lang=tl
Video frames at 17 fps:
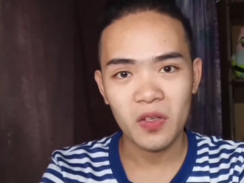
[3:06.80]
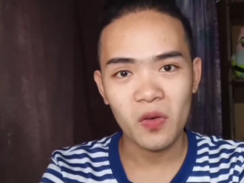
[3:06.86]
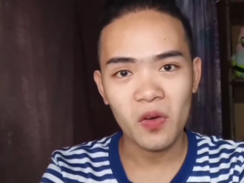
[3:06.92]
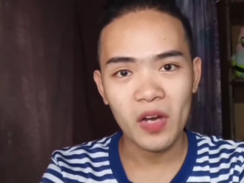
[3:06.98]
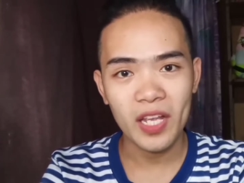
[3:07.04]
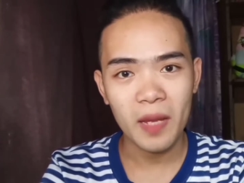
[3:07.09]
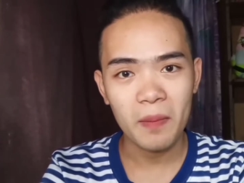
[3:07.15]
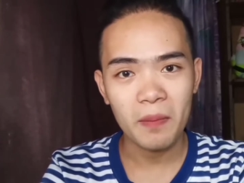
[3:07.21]

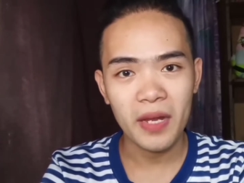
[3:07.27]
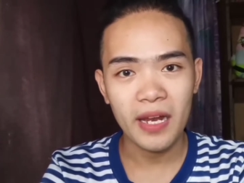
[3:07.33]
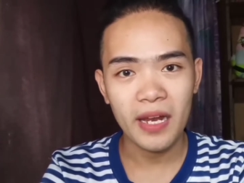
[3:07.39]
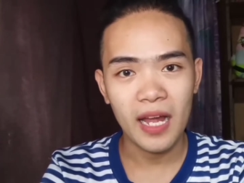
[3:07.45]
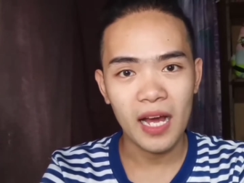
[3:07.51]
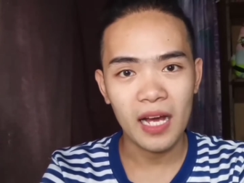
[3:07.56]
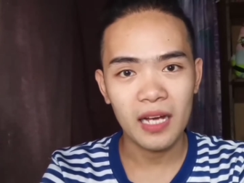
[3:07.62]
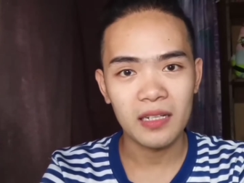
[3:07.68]
dito. Kaya
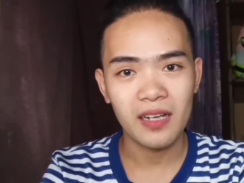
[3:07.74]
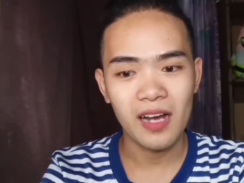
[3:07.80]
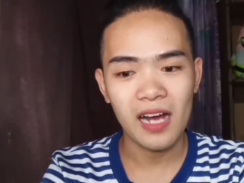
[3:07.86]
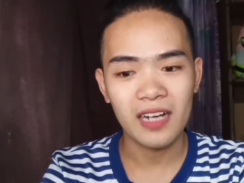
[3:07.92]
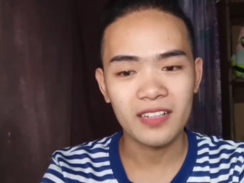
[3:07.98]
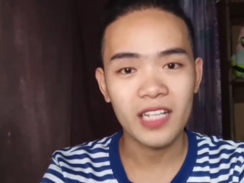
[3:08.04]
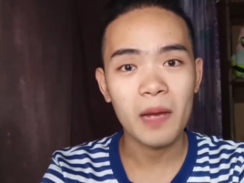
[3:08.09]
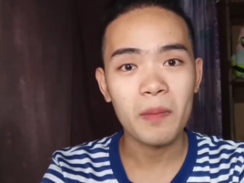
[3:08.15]
pala,
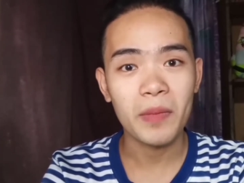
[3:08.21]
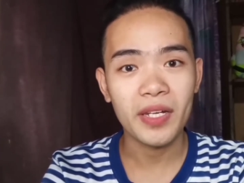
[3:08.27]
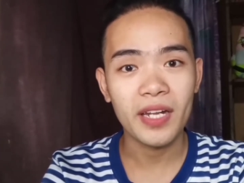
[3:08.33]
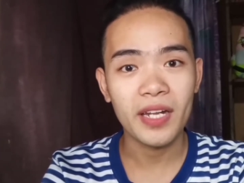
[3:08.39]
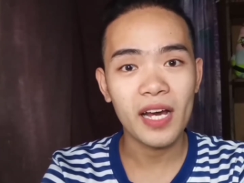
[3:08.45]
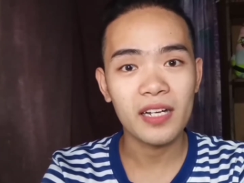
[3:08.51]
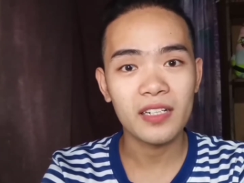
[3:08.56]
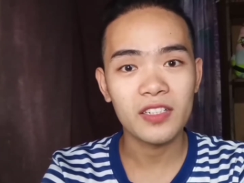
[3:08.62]
ang
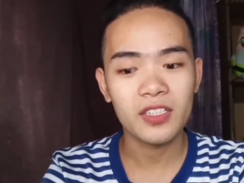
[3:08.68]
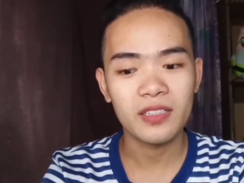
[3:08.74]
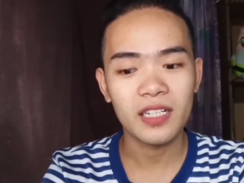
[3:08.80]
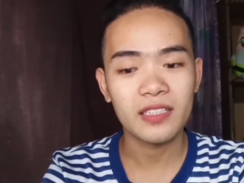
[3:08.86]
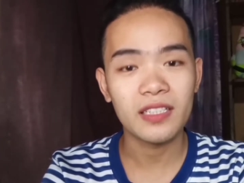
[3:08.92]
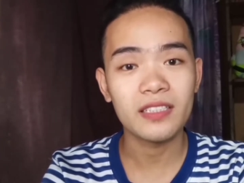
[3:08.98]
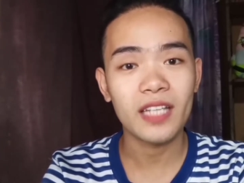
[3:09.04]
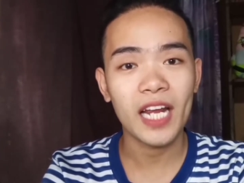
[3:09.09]
dami nang
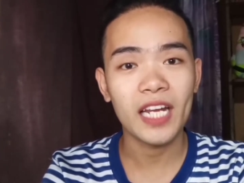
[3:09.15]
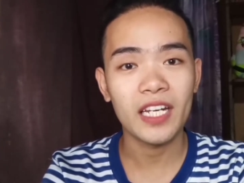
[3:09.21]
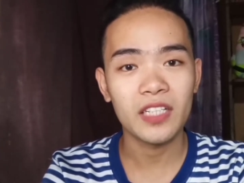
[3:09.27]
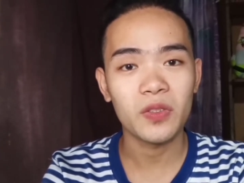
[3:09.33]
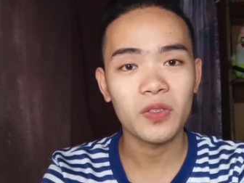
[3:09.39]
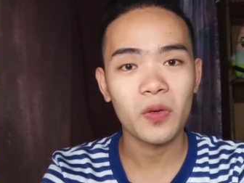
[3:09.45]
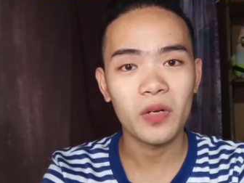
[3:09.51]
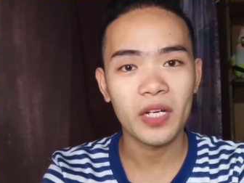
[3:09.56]
nagtatry
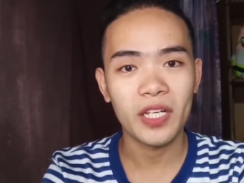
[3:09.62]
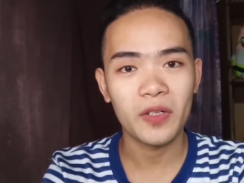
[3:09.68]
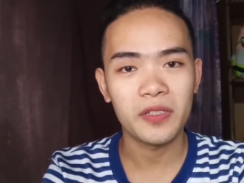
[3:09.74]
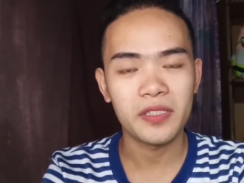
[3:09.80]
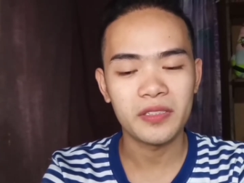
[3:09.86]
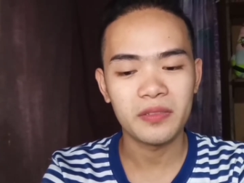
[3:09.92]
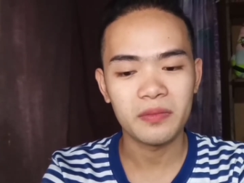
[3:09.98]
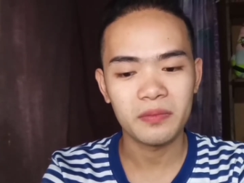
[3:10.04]
nito
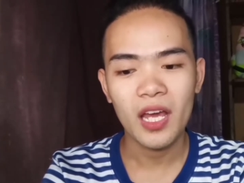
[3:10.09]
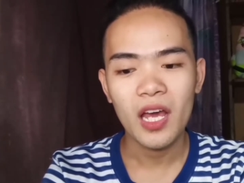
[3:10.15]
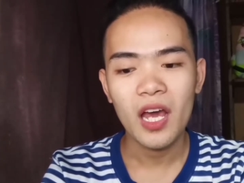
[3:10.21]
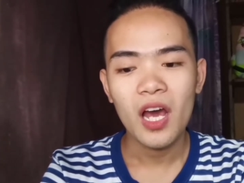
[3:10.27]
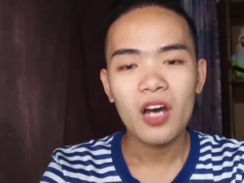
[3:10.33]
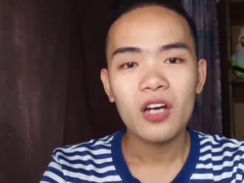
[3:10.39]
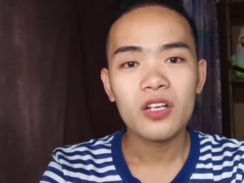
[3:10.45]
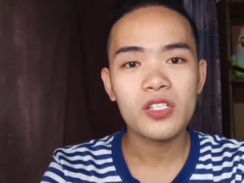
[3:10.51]
ngayon.
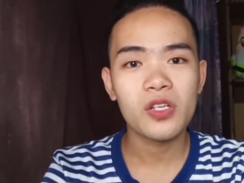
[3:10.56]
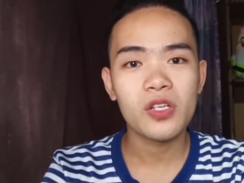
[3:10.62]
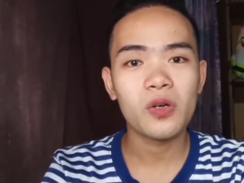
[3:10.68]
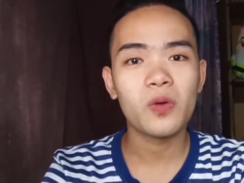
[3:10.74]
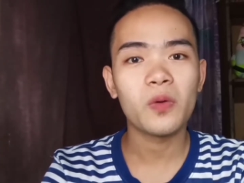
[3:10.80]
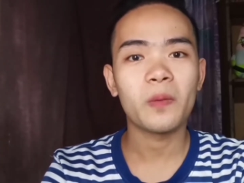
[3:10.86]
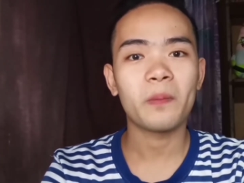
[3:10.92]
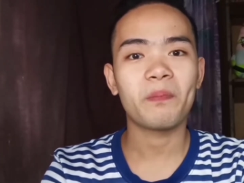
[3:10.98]

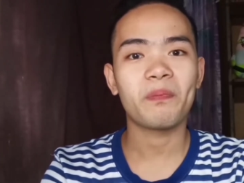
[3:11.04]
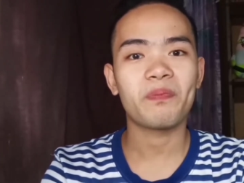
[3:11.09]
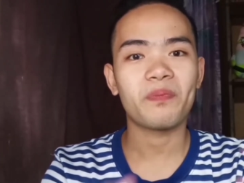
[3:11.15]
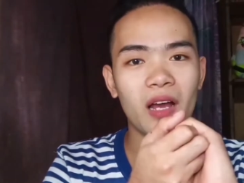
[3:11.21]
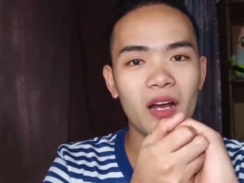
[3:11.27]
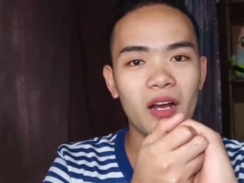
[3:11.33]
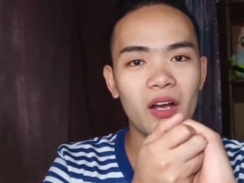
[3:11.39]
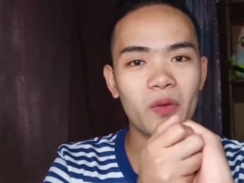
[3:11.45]
So,
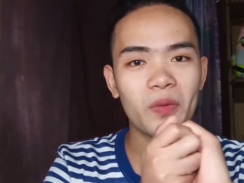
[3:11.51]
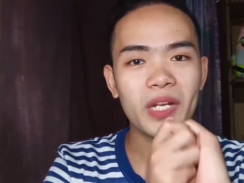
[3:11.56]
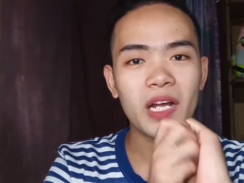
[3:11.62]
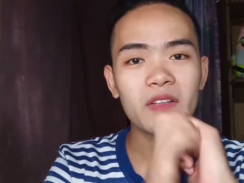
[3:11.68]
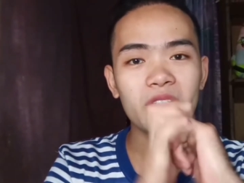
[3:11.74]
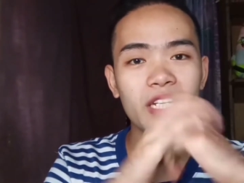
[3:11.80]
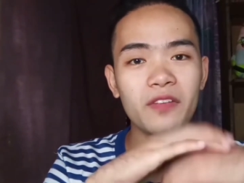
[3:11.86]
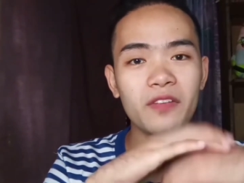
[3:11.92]

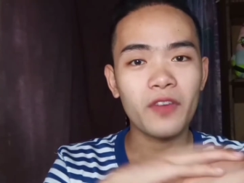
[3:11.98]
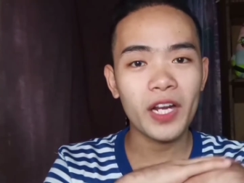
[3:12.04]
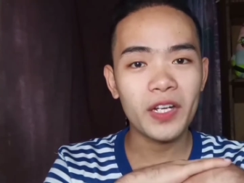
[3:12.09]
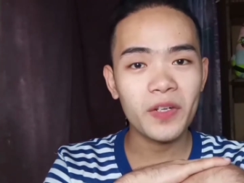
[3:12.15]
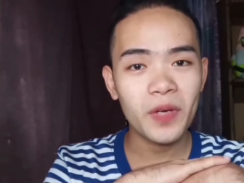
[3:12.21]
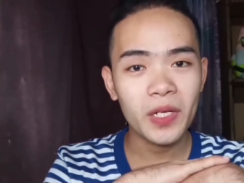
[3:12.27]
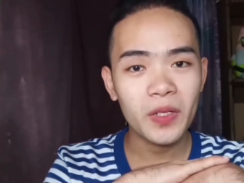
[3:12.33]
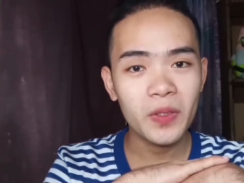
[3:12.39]
without any
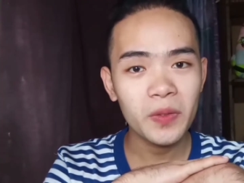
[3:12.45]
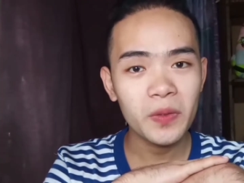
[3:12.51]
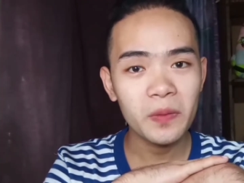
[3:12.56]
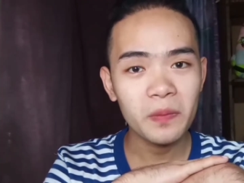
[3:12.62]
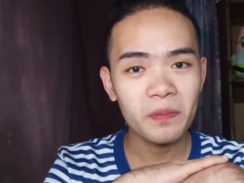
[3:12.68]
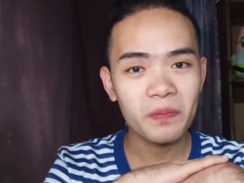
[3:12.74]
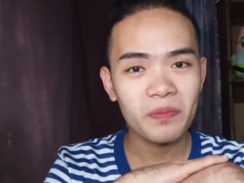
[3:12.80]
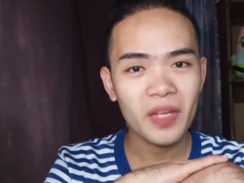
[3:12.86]
further
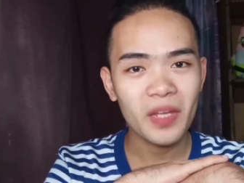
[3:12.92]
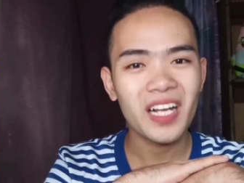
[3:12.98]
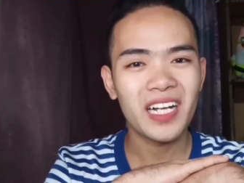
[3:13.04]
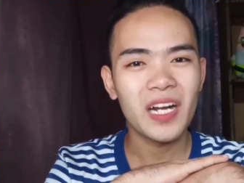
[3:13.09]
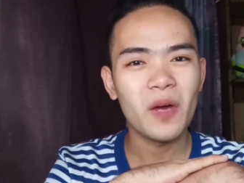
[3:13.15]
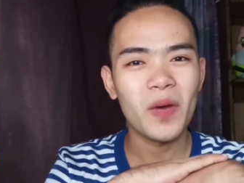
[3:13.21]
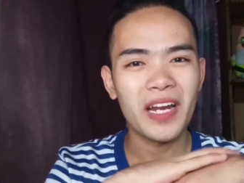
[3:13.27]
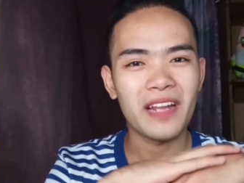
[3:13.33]
ado,
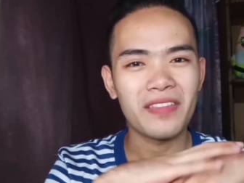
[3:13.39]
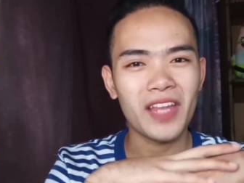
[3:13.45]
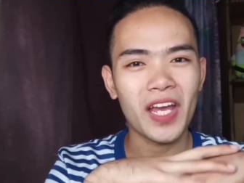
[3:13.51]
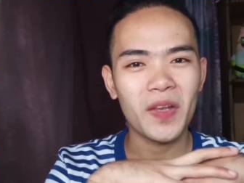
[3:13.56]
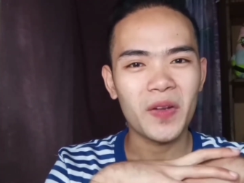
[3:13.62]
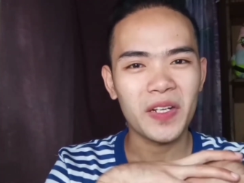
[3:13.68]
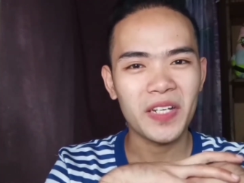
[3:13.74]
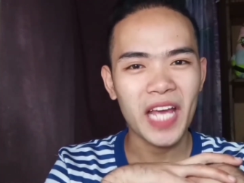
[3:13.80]
gawa na
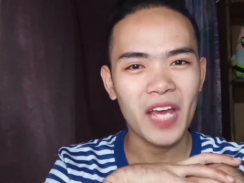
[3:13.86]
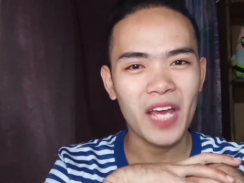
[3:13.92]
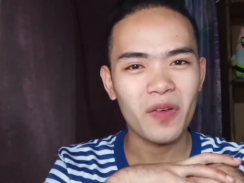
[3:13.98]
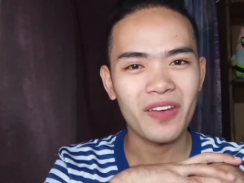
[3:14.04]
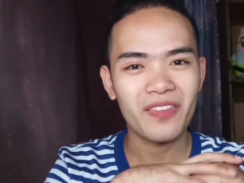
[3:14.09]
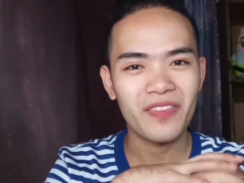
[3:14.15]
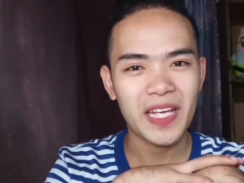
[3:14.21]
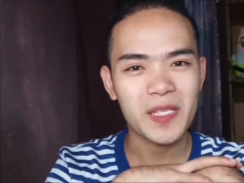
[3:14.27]
tayo ng
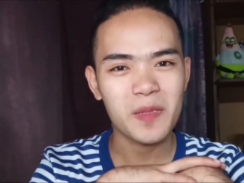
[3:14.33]
DIY